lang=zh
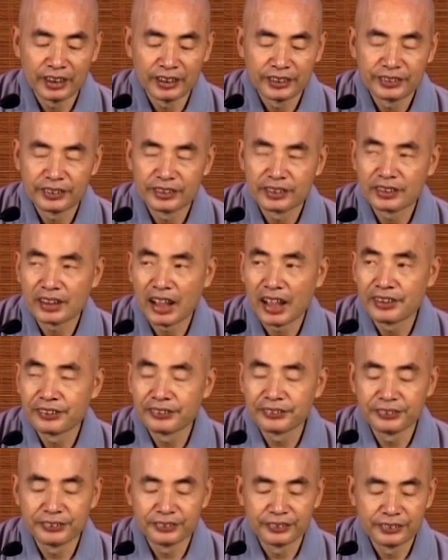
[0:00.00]
就是常
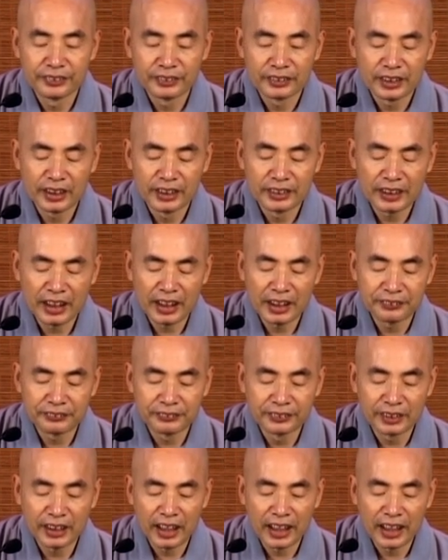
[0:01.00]
住点在佛